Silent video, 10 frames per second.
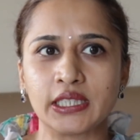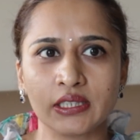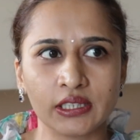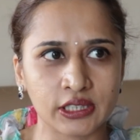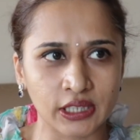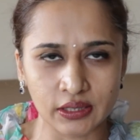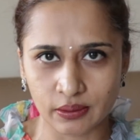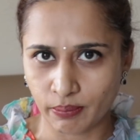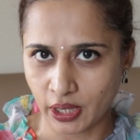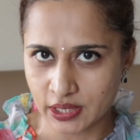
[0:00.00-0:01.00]
इज्जत
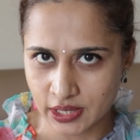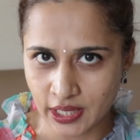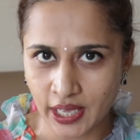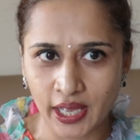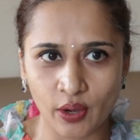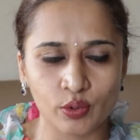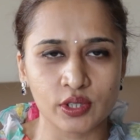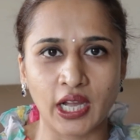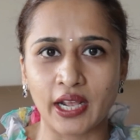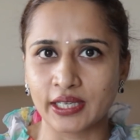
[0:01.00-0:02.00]
बख्शी है
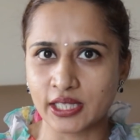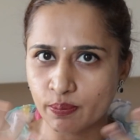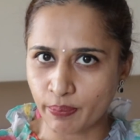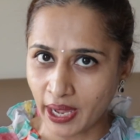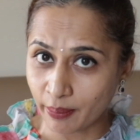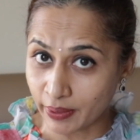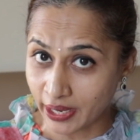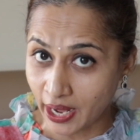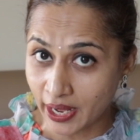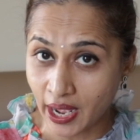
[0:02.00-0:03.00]
उसका रिस्पेक्ट
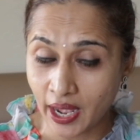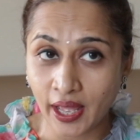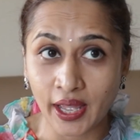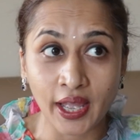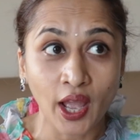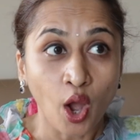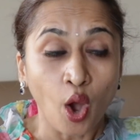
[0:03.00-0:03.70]
बढ़ाया है